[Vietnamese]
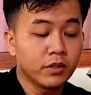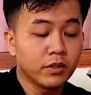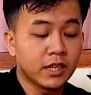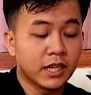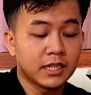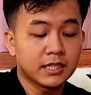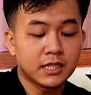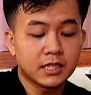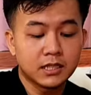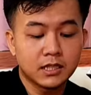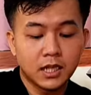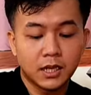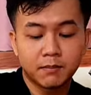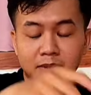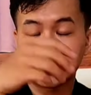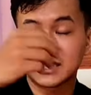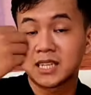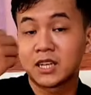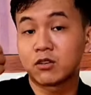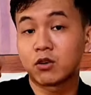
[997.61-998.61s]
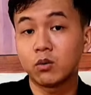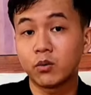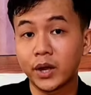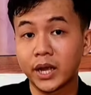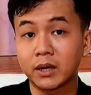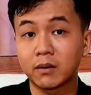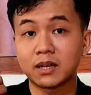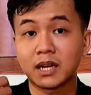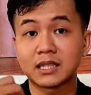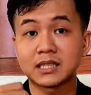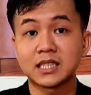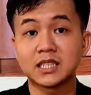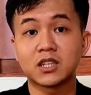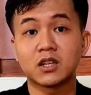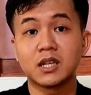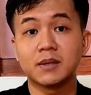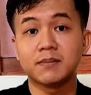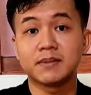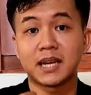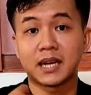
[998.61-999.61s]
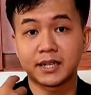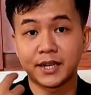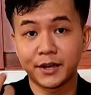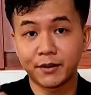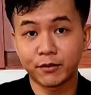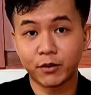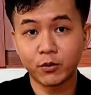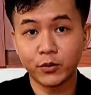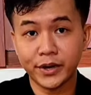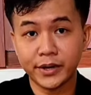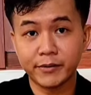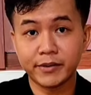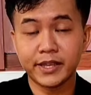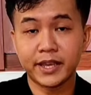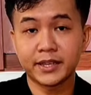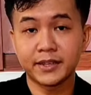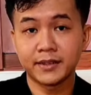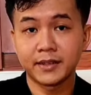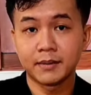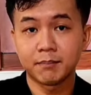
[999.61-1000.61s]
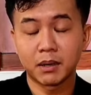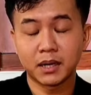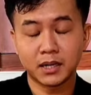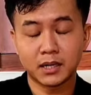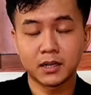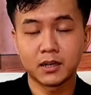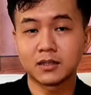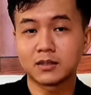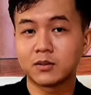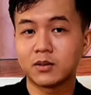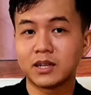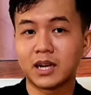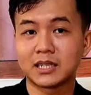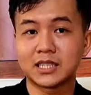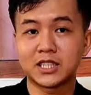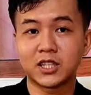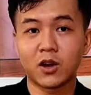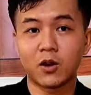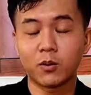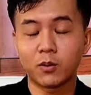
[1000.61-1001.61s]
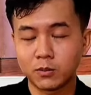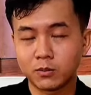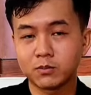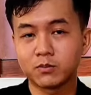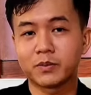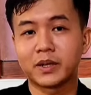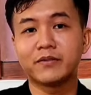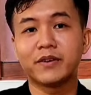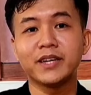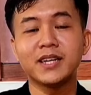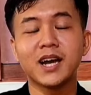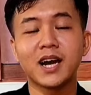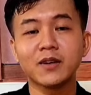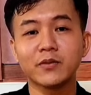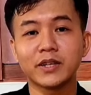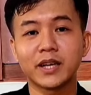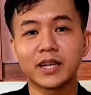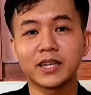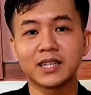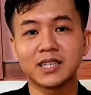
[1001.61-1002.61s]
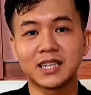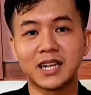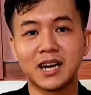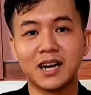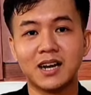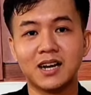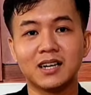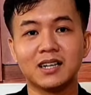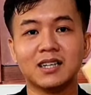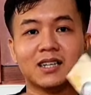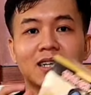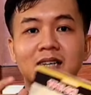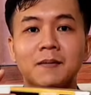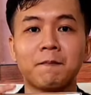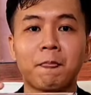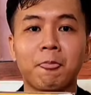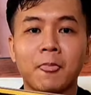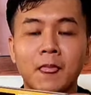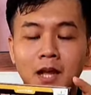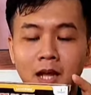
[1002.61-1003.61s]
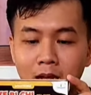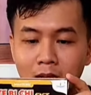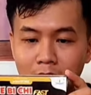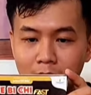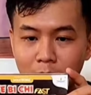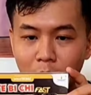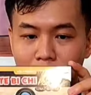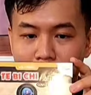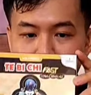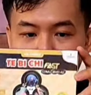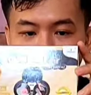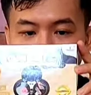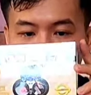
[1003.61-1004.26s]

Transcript: quý vị xin thêm trần đều của quyền của thành sẽ cho thêm trần đều của quyền quý vị bình thường của thành sẽ cho miễn phí hết quý vị đó một